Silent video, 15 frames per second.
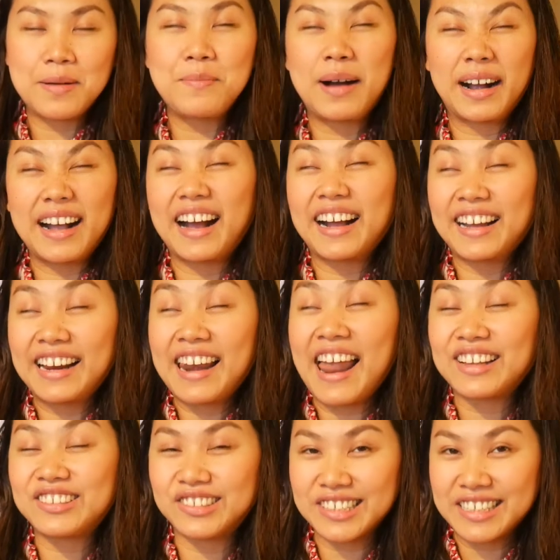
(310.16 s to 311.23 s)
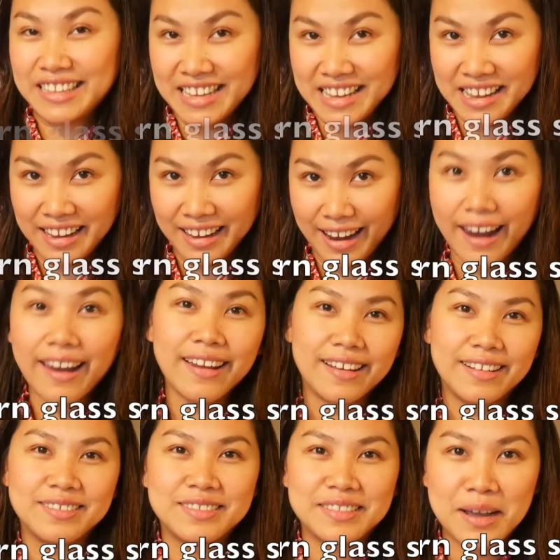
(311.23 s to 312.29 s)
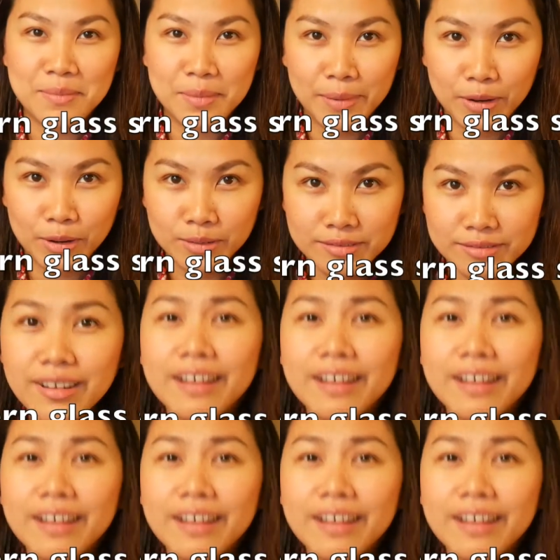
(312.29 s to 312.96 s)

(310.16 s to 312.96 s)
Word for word: Mag-glass sitting. Ay, tama yun?